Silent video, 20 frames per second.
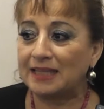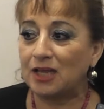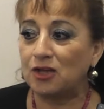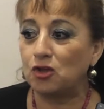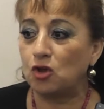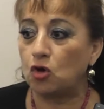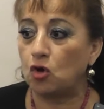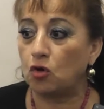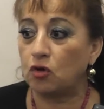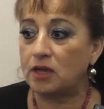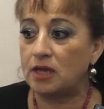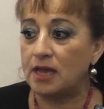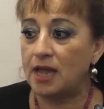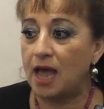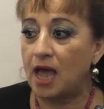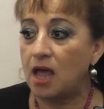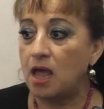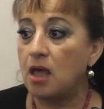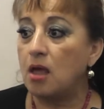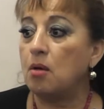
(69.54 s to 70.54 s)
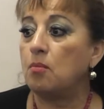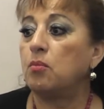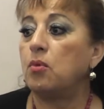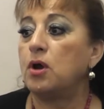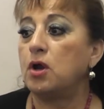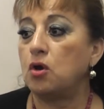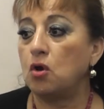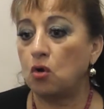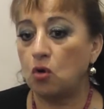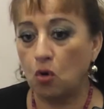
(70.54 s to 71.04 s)
tecnología,
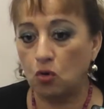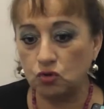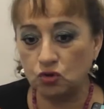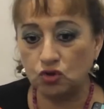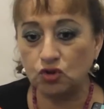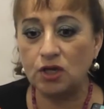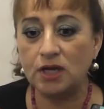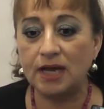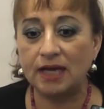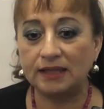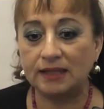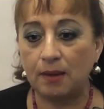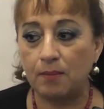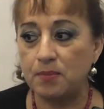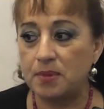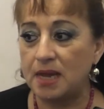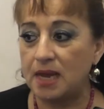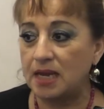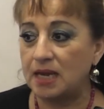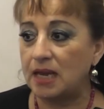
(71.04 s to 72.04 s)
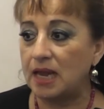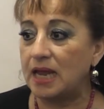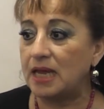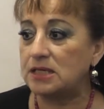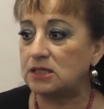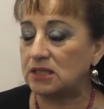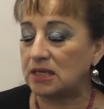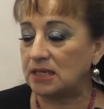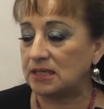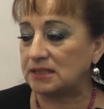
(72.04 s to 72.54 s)
bueno, consiga también
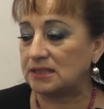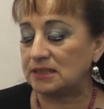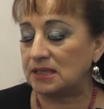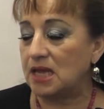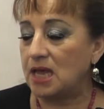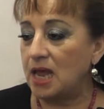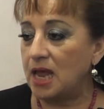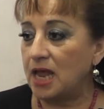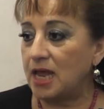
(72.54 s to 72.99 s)
esas,